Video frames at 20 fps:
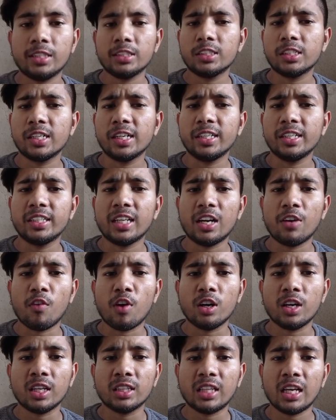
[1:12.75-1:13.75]
नेक्स्ट क्रिएटर
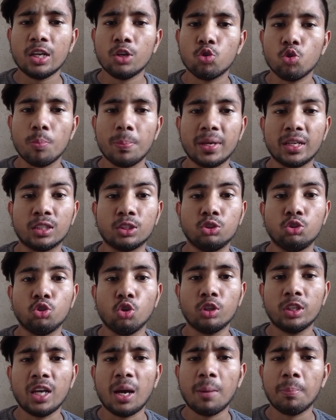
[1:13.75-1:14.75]
अवार्ड आता है रूबिक
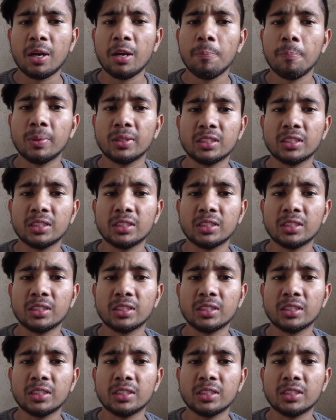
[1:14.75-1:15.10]
जो कि आपके